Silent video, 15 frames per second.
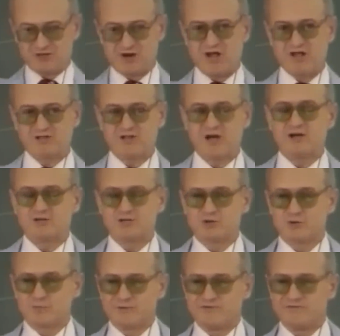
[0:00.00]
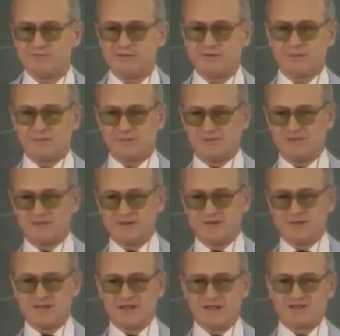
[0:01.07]
traditionnelles de pouvoir et
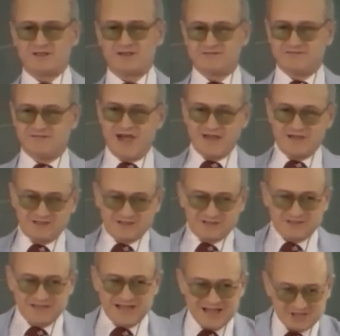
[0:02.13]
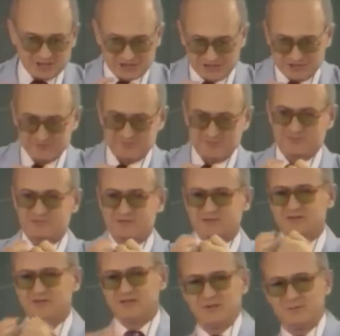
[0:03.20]
surtout de créer des antagonistes
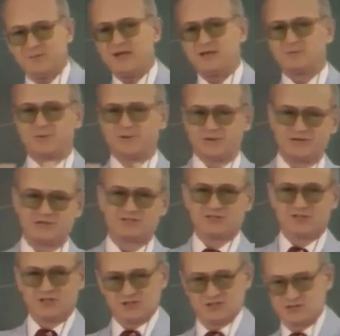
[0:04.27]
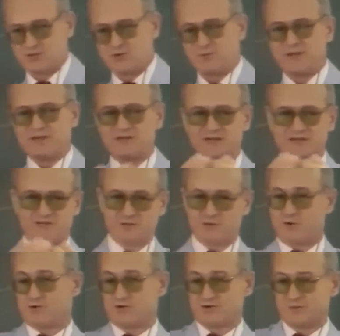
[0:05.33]
dans la société, de monter
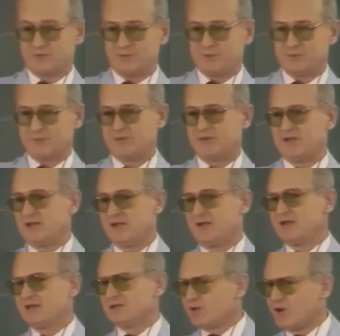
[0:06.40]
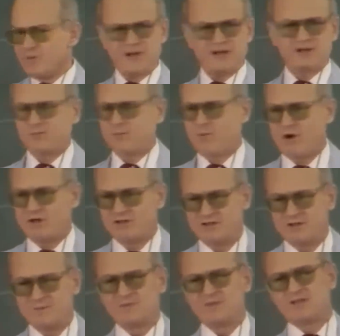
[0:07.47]
euh, tel groupe contre un autre. Et
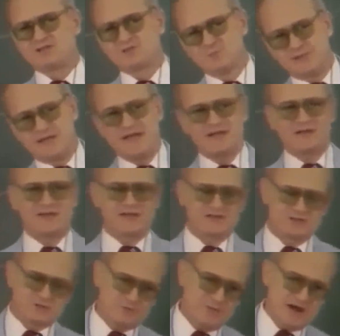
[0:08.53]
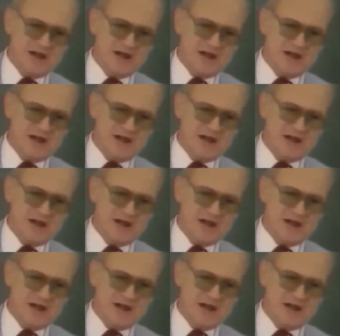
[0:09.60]
Yuri explique que dans le